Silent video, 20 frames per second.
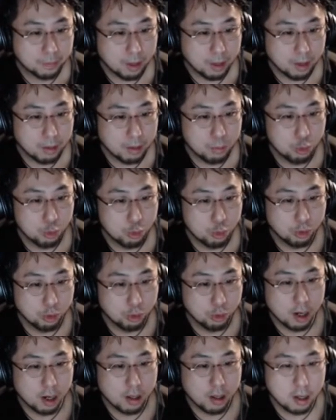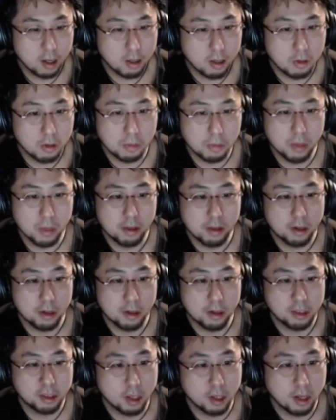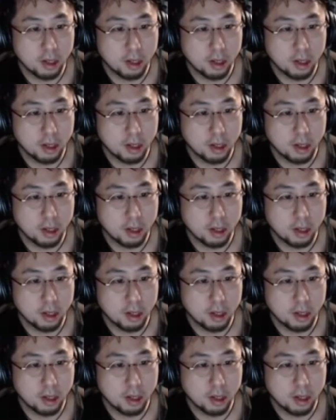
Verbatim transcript: ブロックされたい人珍しいね。